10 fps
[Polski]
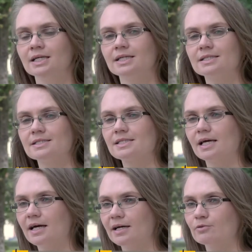E,
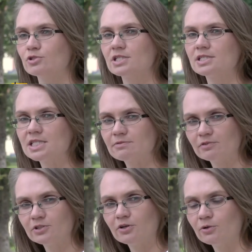za
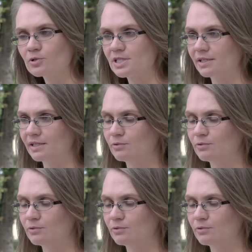uczestnictwo w tych konkursach i